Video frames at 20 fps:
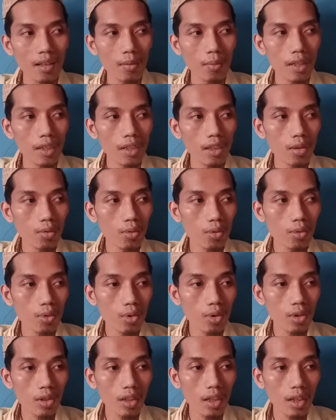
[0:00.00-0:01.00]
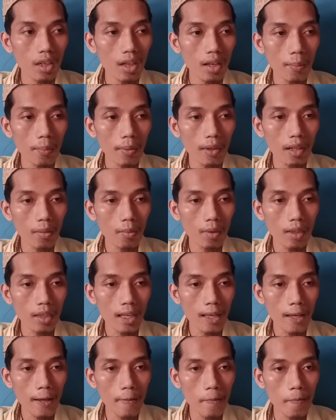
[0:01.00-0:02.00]
Nah, berarti untuk apa
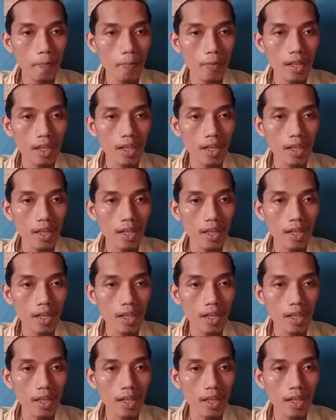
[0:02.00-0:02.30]
namanya